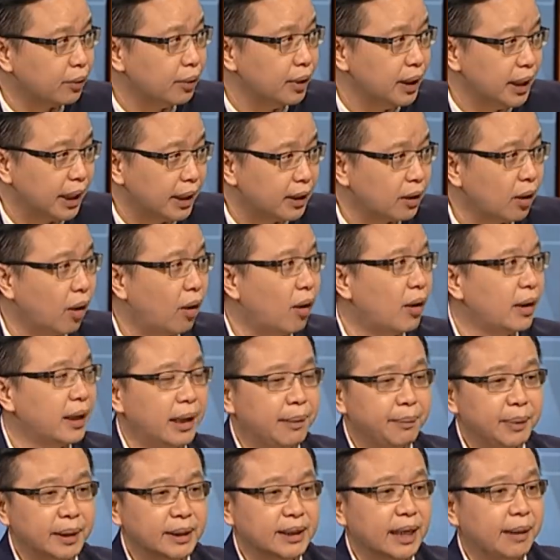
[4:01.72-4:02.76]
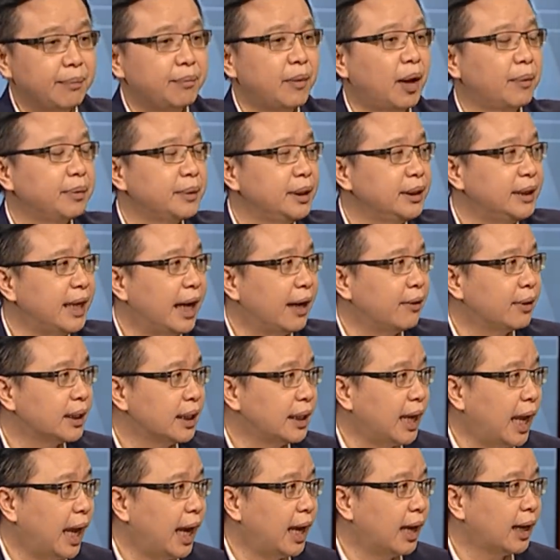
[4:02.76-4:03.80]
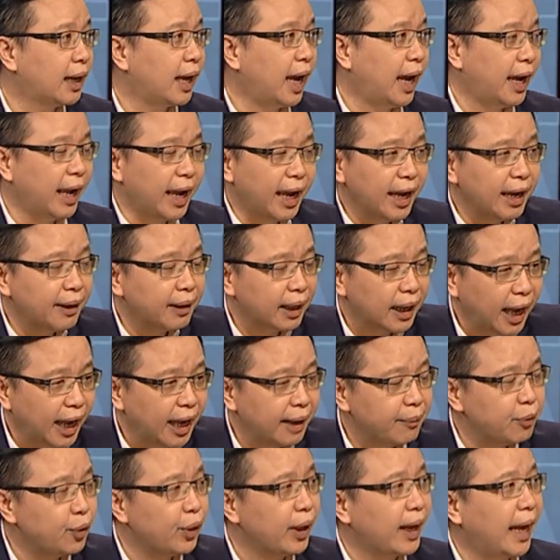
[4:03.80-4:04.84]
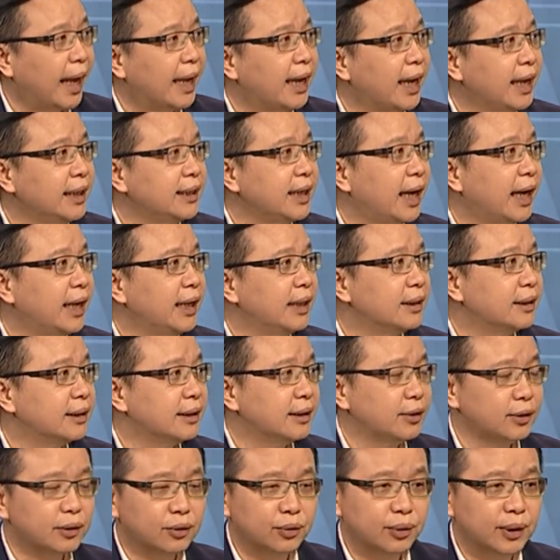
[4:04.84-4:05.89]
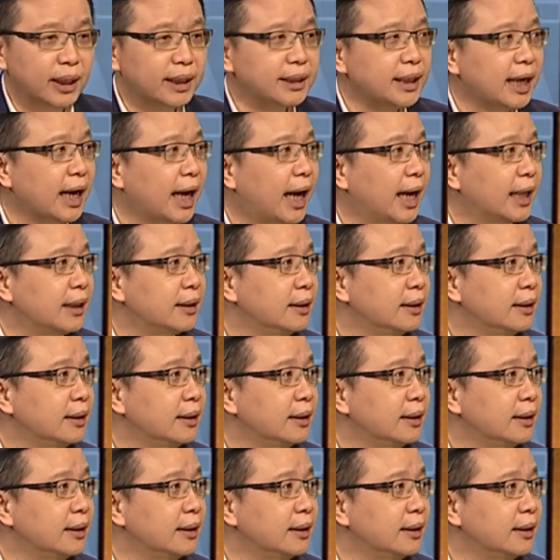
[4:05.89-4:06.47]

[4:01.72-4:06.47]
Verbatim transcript: คุณเหรียญทองเนี่ยไปจัดม็อบที่แจ้งวัฒนะใครให้ใครอำนวยการให้ใช้ศูนย์ราชการ